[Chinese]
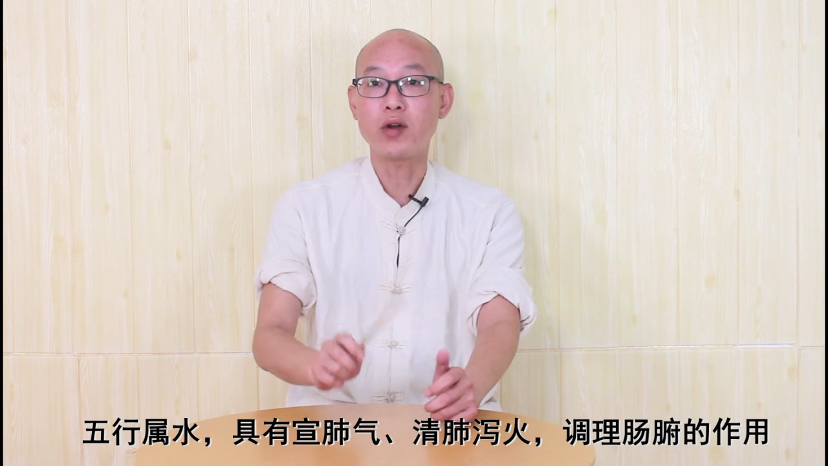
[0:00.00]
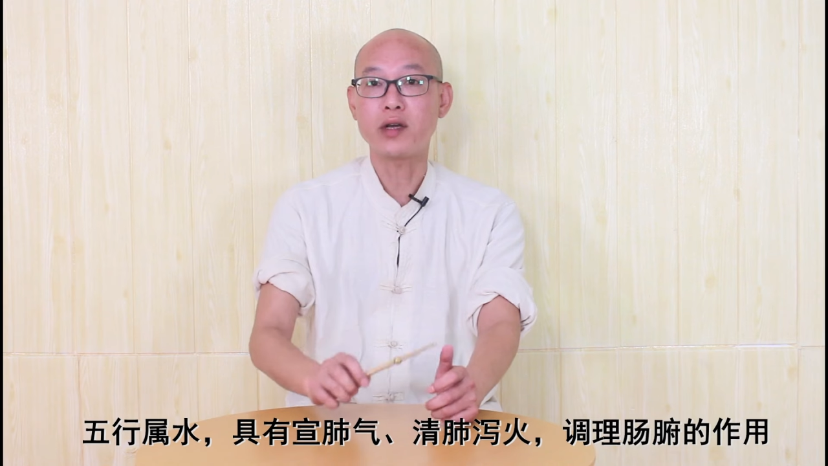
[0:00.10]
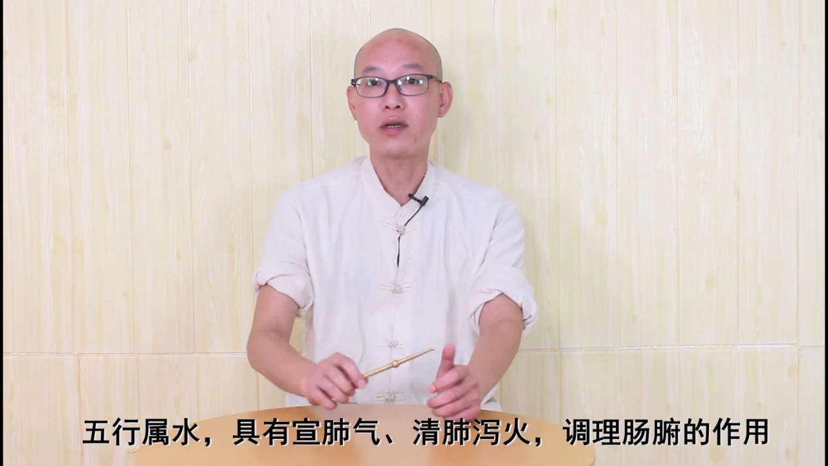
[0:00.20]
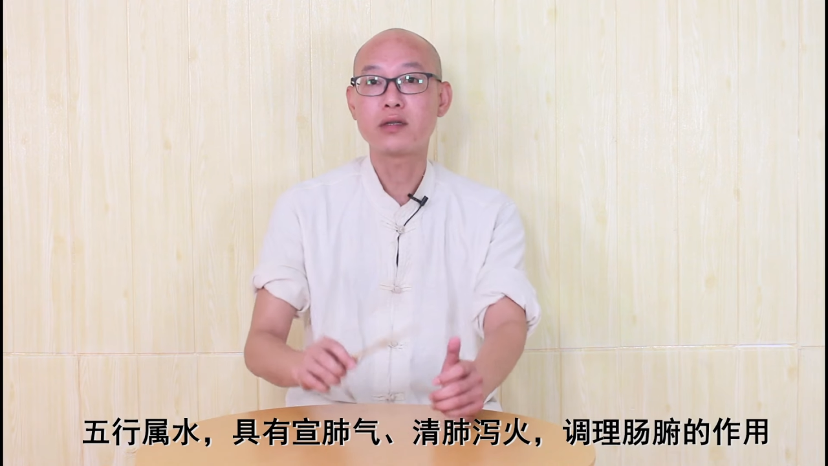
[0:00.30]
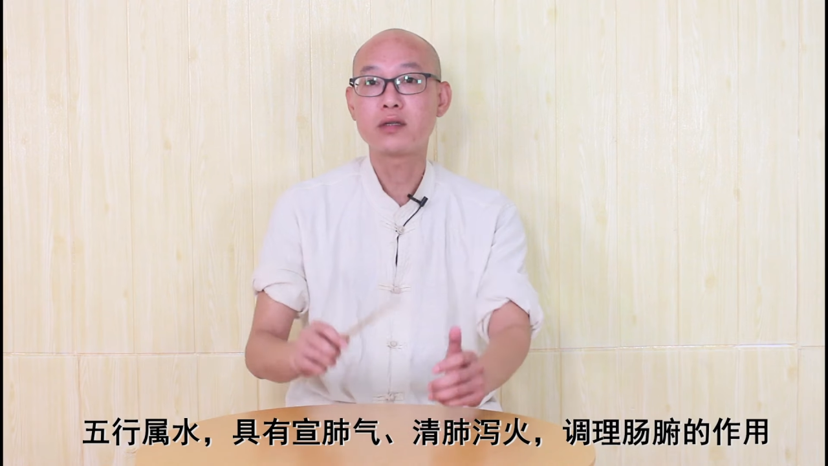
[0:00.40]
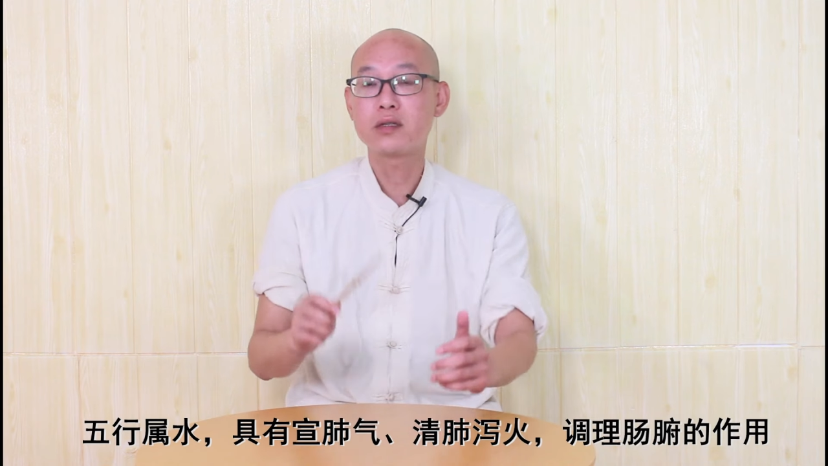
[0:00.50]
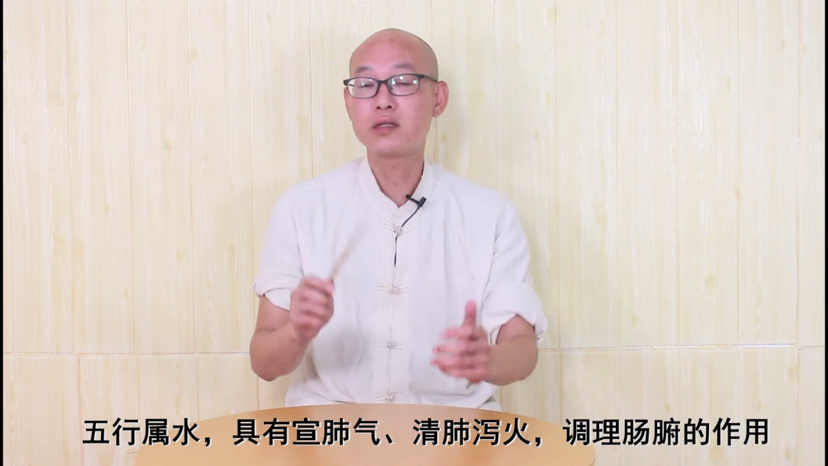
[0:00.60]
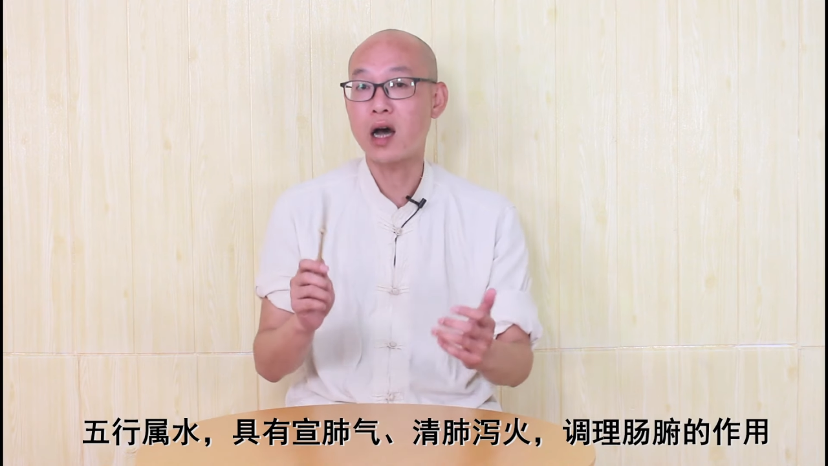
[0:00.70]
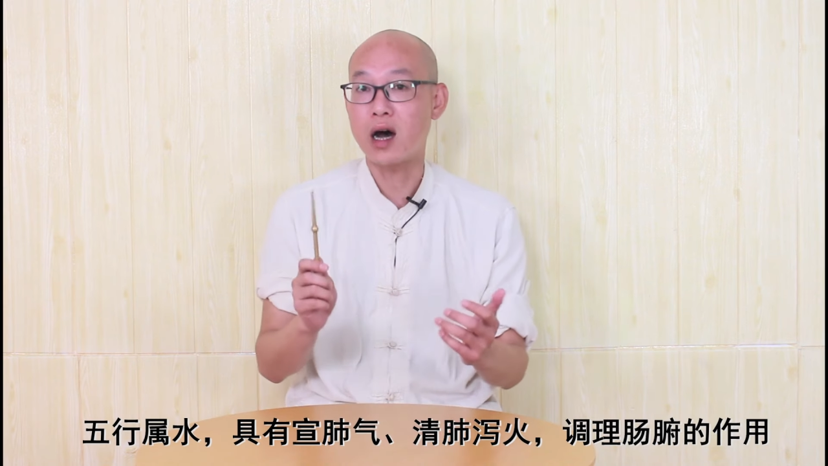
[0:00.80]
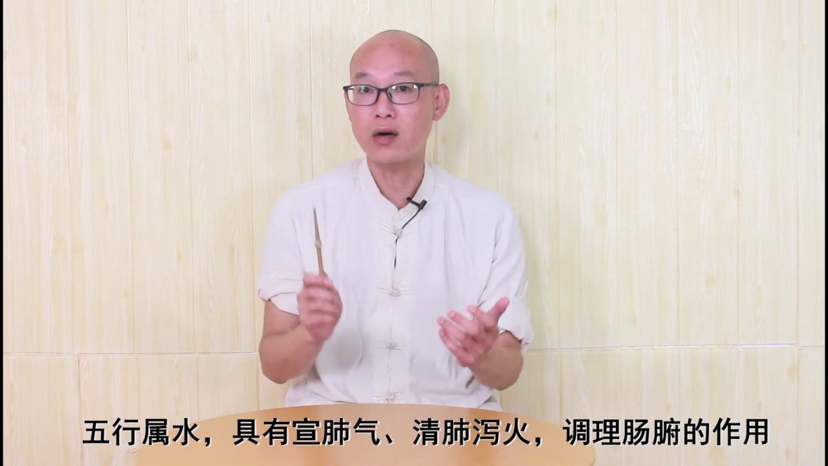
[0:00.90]
理
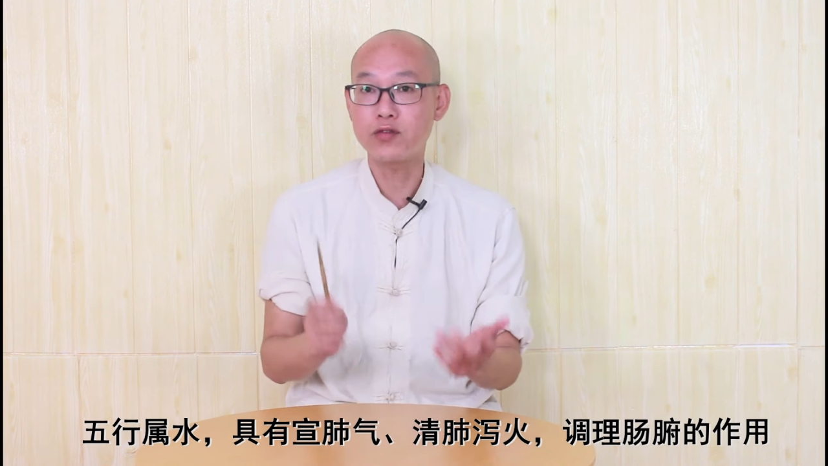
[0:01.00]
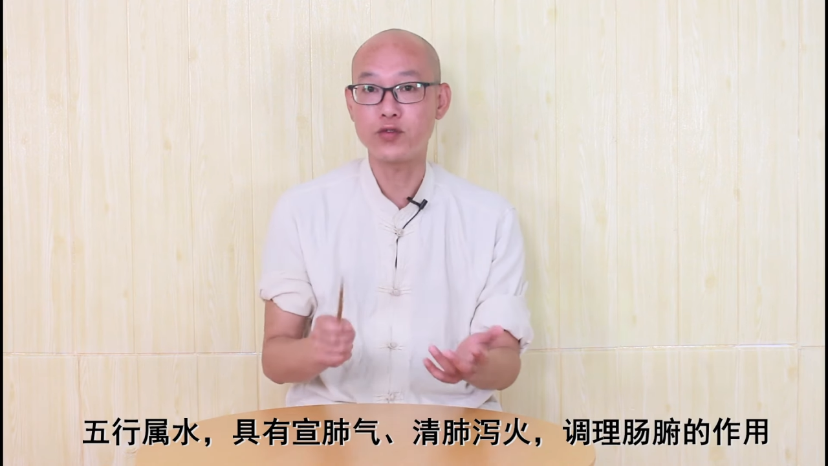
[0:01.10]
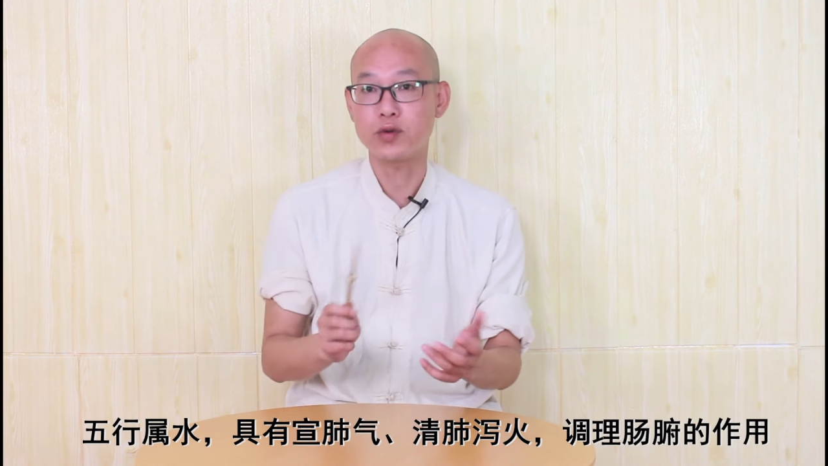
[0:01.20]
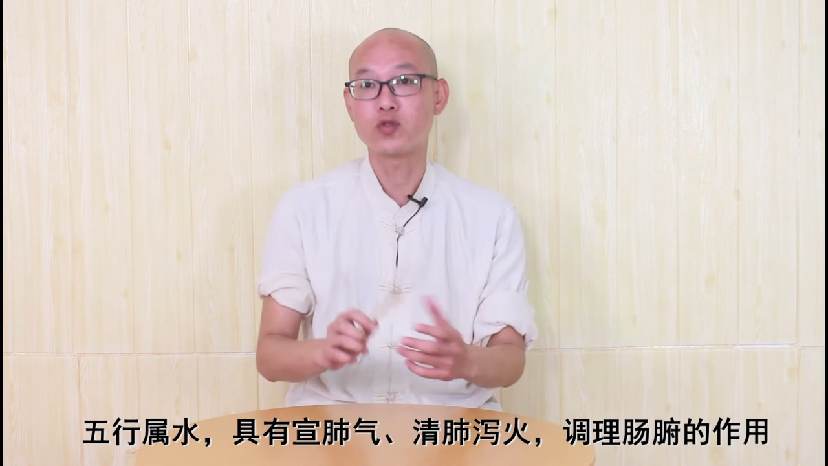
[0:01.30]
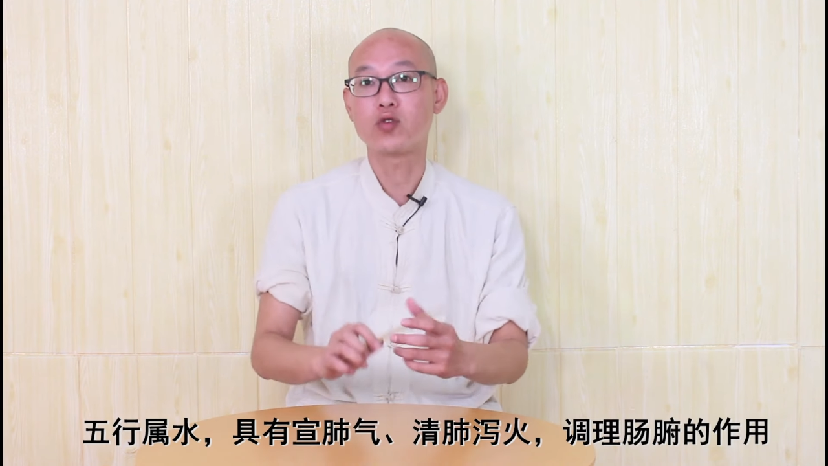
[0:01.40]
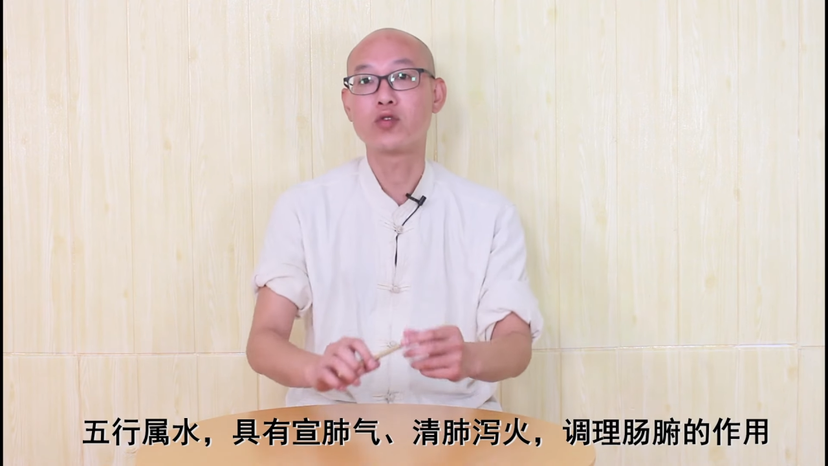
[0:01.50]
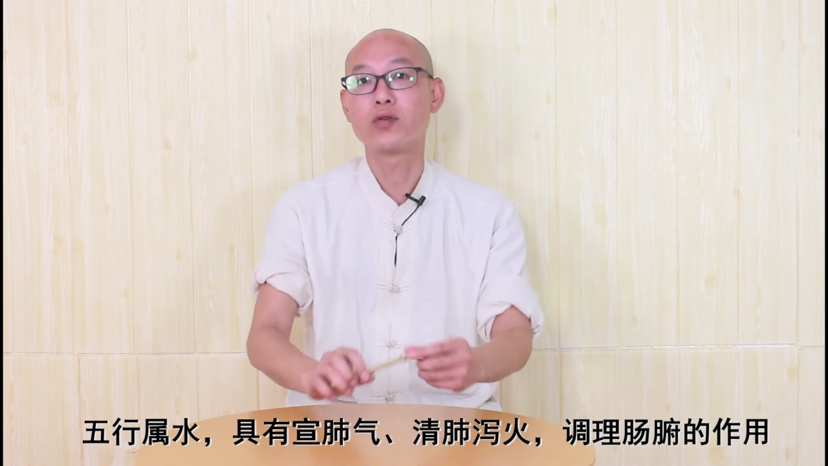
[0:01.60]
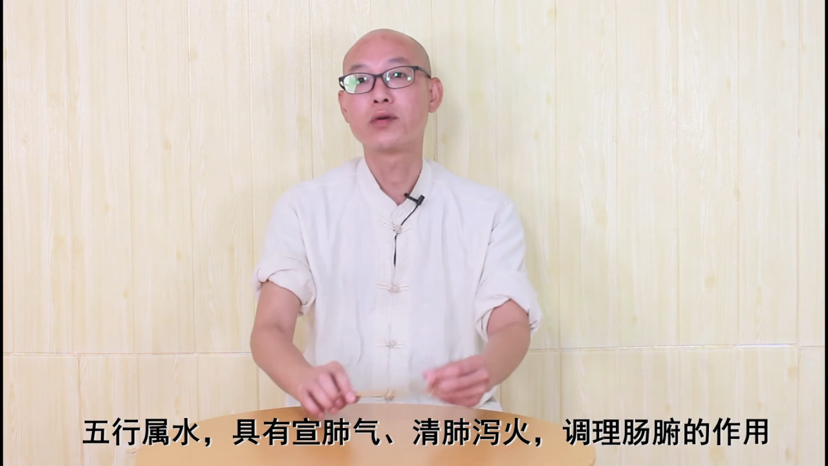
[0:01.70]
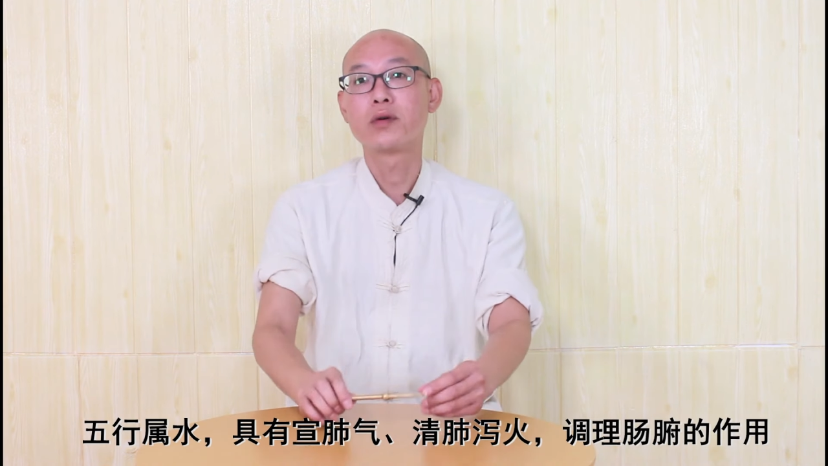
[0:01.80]
肠腑的作用。